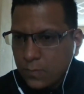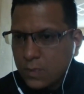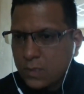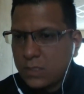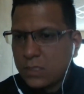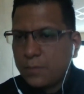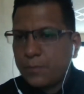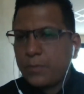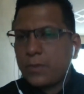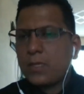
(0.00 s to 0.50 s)

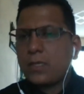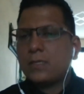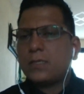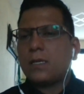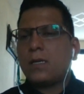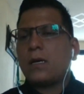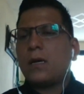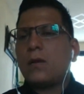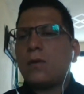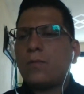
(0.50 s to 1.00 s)
si se puede
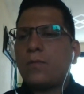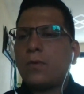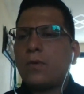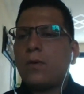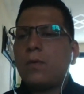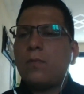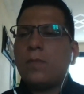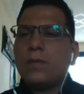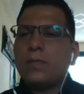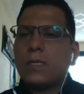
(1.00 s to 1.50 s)
acercar un
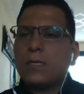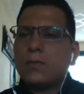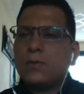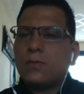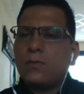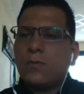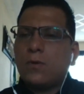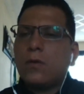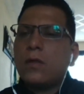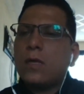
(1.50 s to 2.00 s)
poco más a
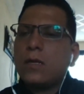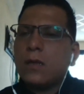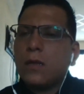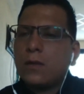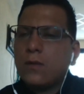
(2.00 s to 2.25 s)
su modem,